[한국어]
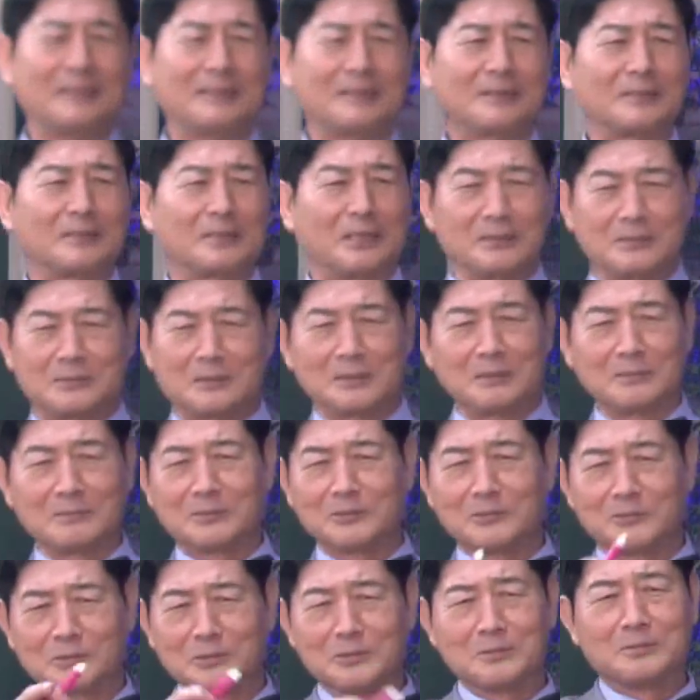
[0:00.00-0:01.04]
저기 저기
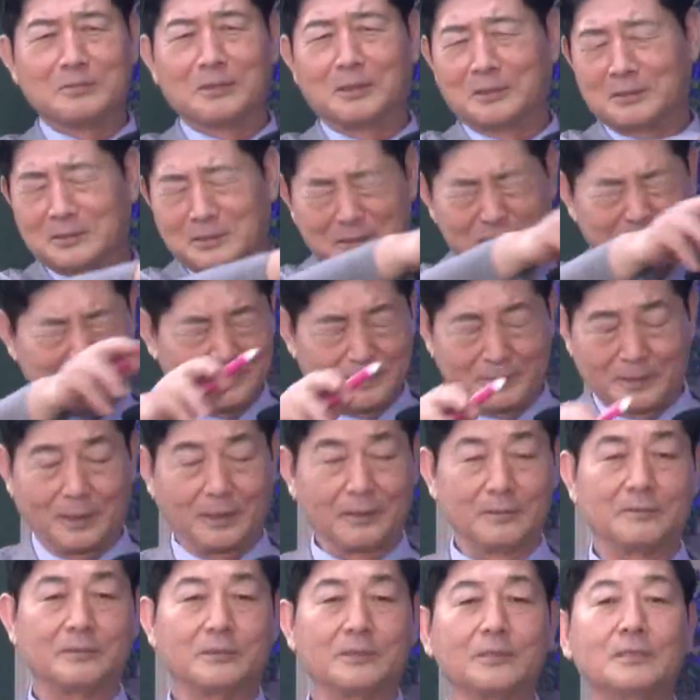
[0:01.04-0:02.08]
그쪽은 막 지금
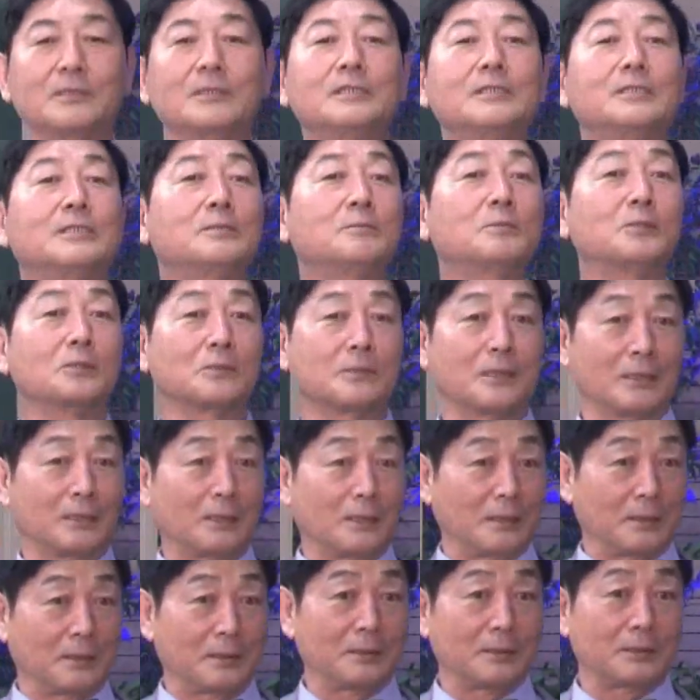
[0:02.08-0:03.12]
한 20억 된다
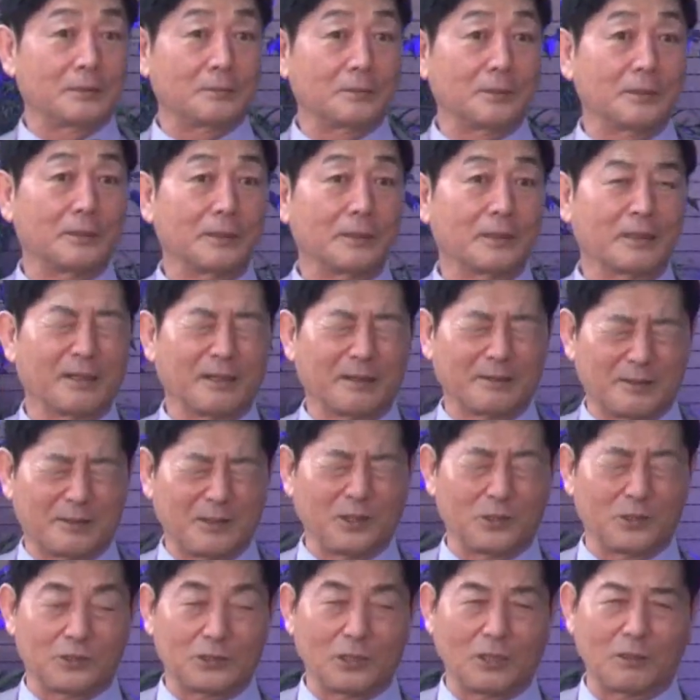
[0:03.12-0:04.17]
20억. 야,
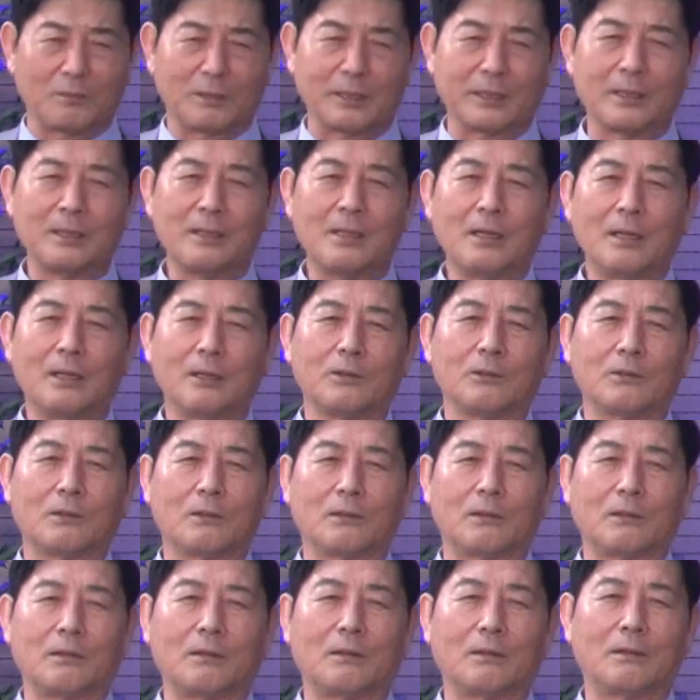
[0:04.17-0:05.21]
리치라 말이.
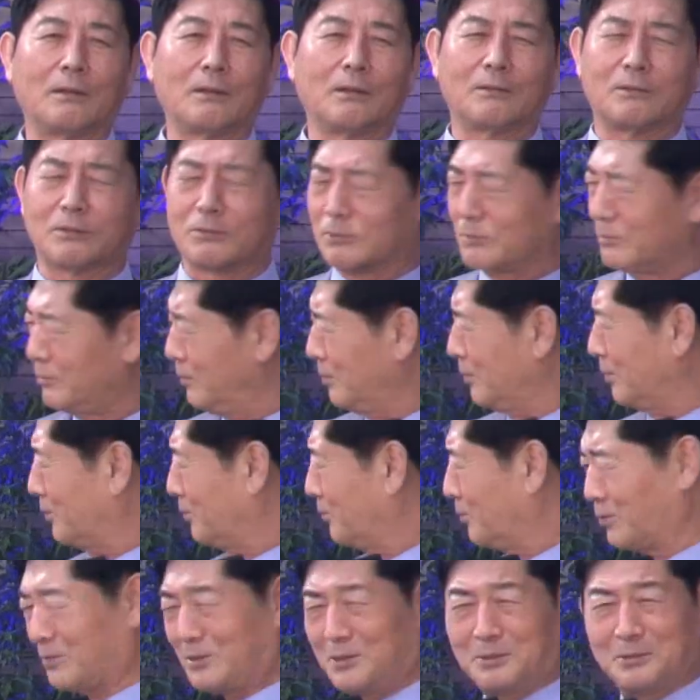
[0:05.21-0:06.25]
야 그래도 내가
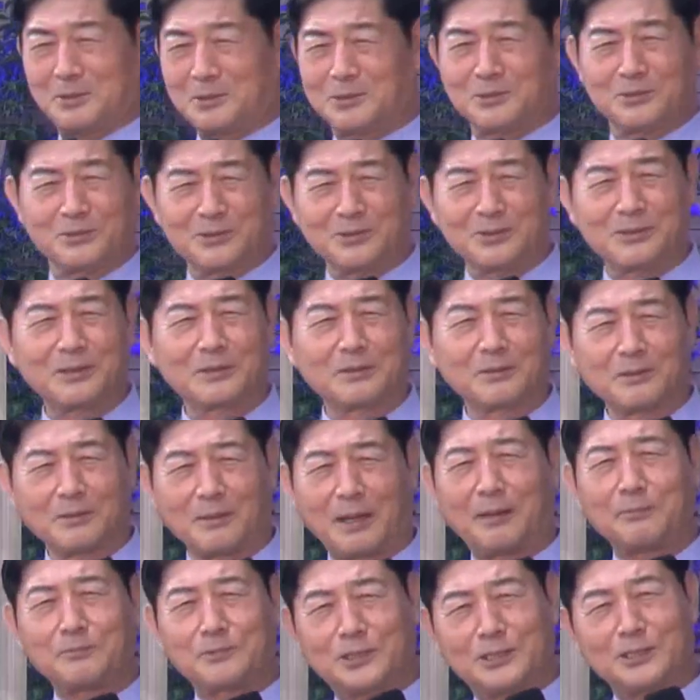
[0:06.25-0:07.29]
동남아 성교회장 그럼
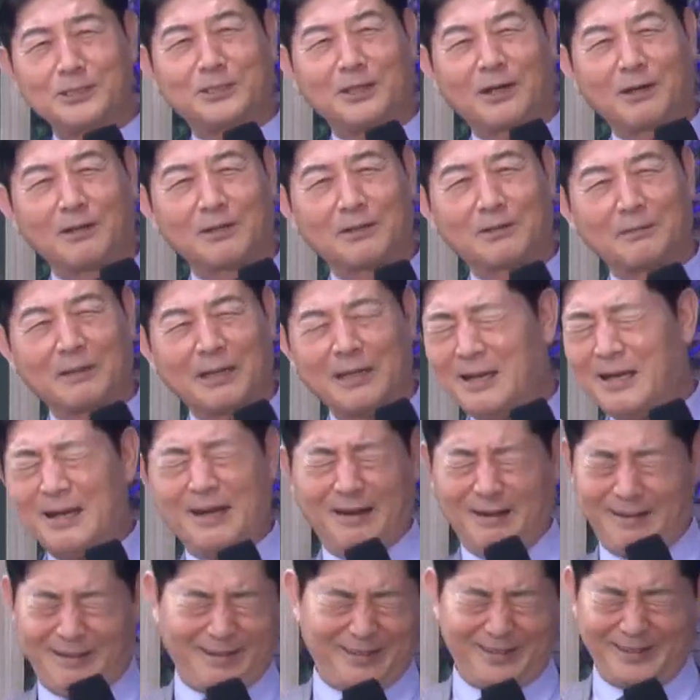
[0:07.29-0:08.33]
합치자 그랬더니
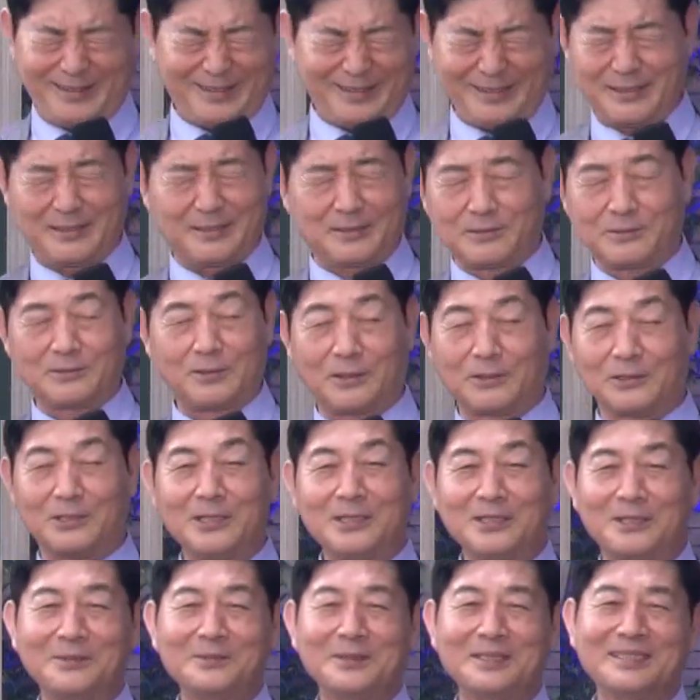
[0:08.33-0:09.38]
아 그건 안
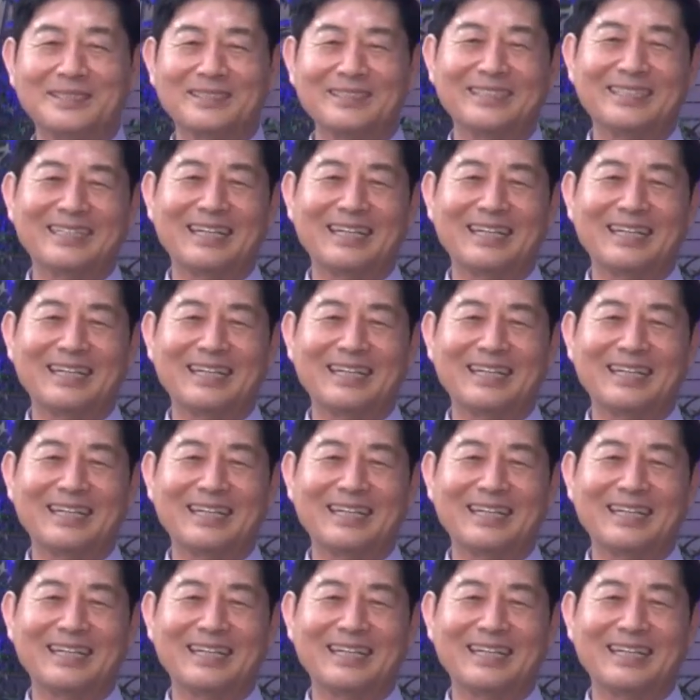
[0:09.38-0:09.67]
된다면서.